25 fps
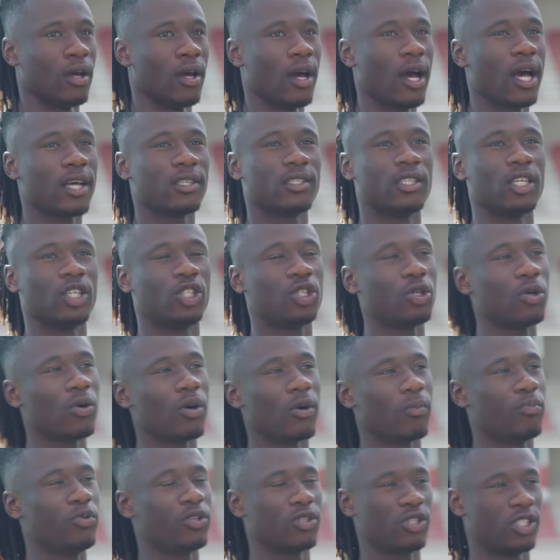Ah, c'était chaud
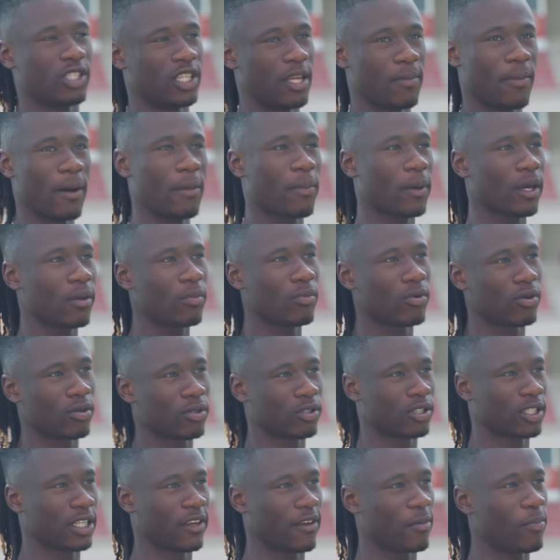en plus, j'étais pas prêt moi.
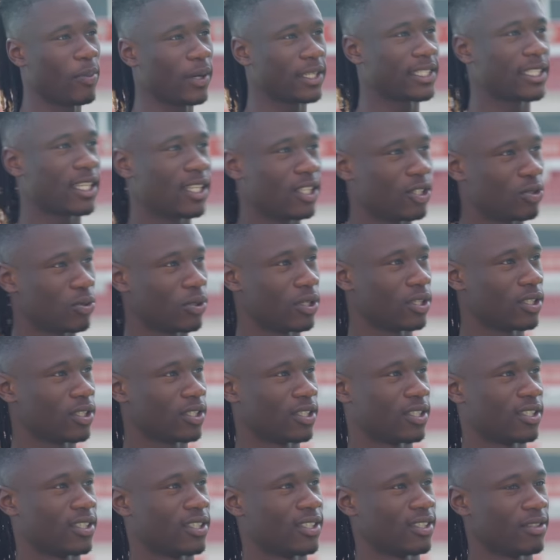Je savais pas que j'allais jouer.
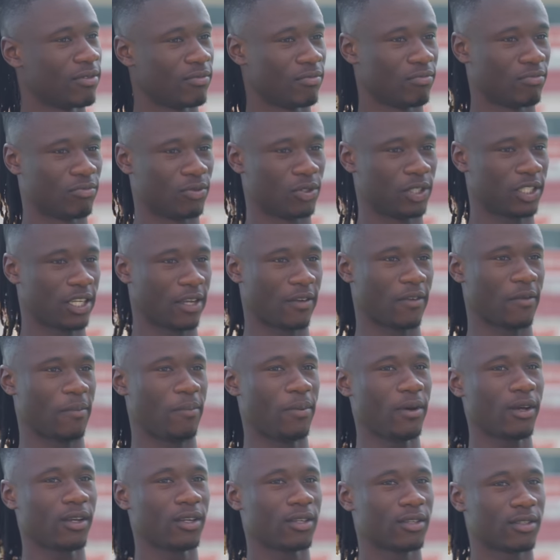Sérieux Je savais
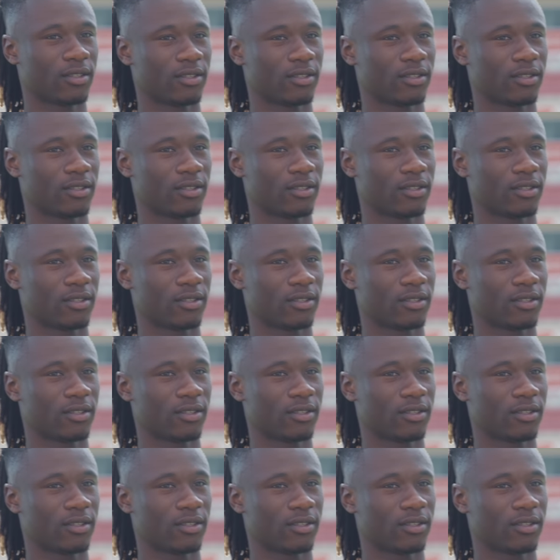pas.